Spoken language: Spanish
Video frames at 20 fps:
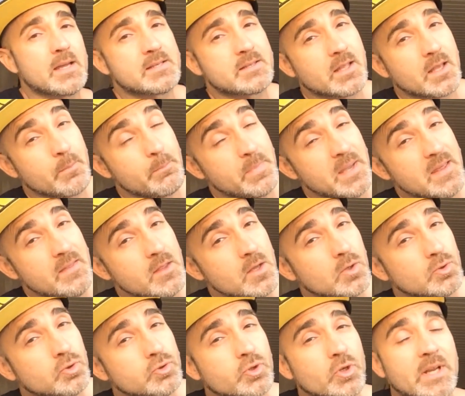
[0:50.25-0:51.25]
va este
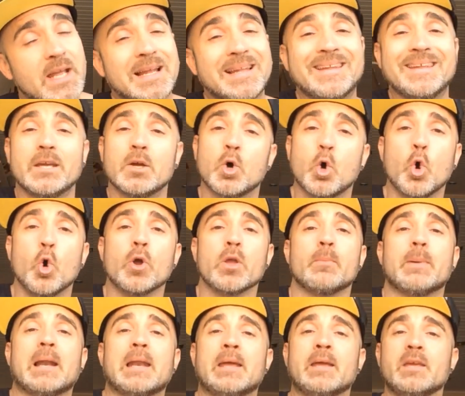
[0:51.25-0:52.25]
vídeo tutorial de
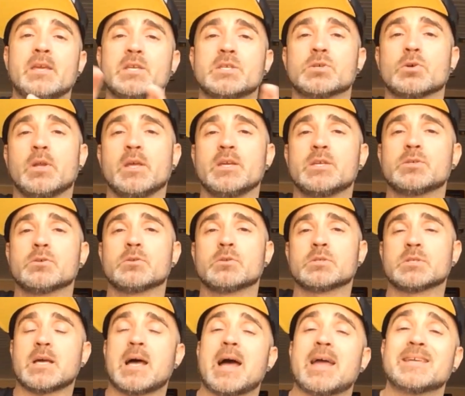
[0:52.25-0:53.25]
hoy, ¿vale?
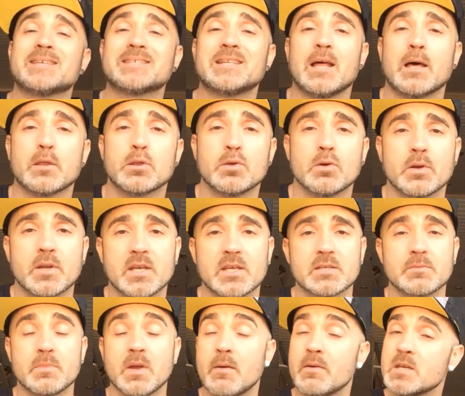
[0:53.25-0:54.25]
Isolations,
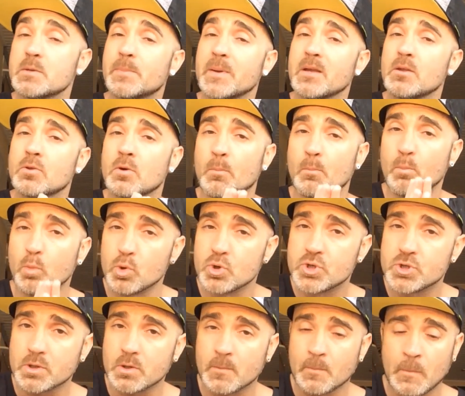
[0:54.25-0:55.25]
aislaciones. Me habéis pedido
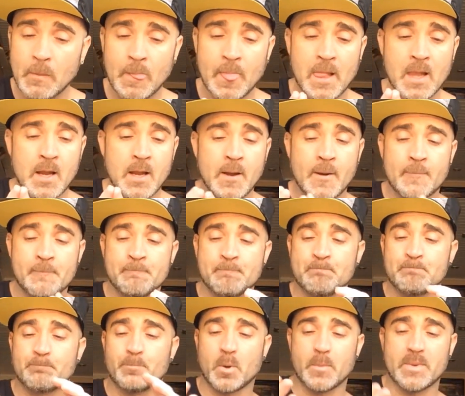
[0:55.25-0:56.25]
mucho,
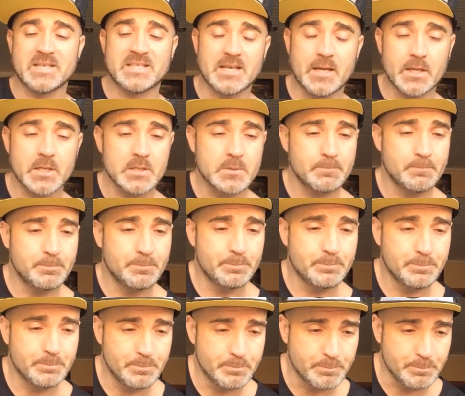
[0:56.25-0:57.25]
por mensajes,
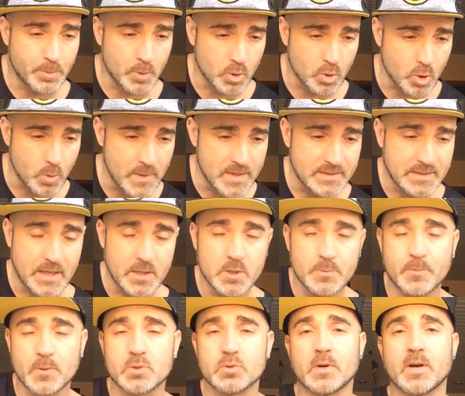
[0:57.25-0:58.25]
por
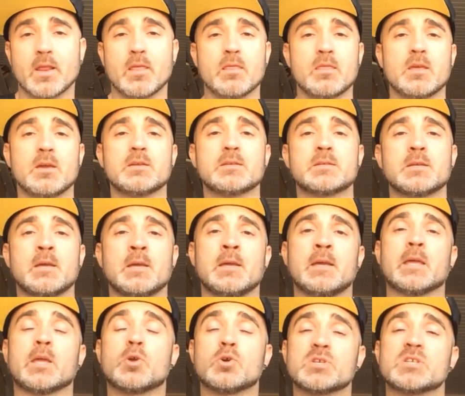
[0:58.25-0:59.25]
comentarios, por sugerencias,
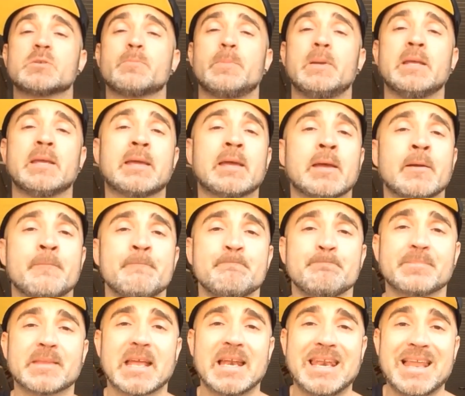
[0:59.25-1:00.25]
que os explique
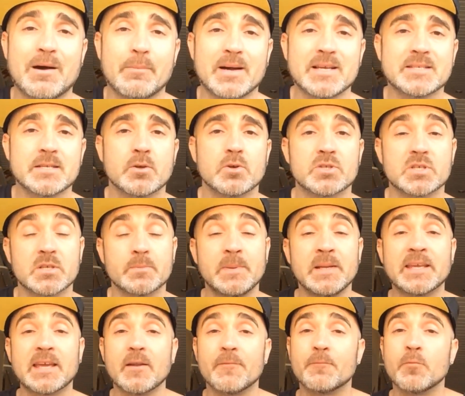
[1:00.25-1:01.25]
la base, que os
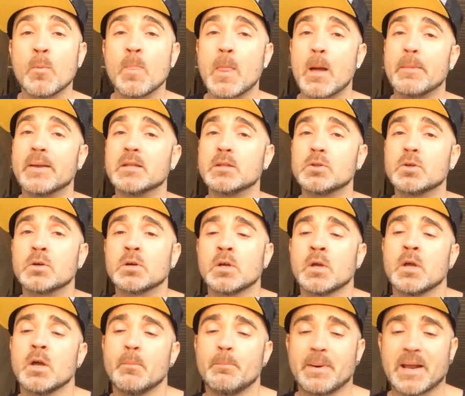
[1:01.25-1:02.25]
explique el fundamento
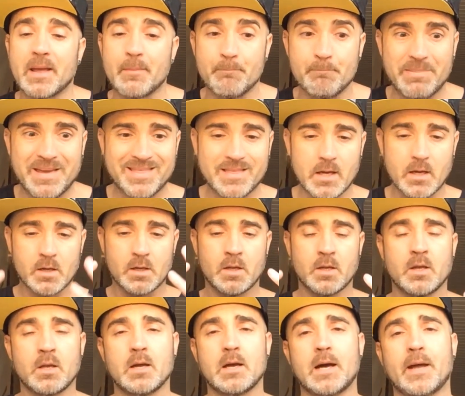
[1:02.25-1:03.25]
para empezar
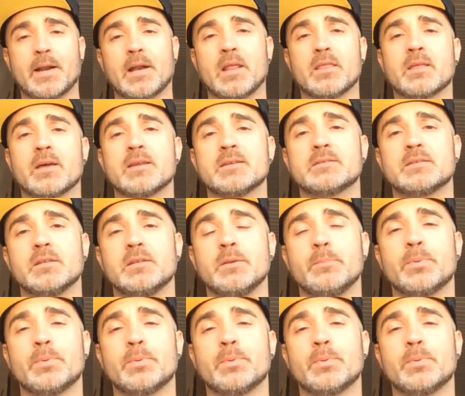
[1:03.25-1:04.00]
a realizar este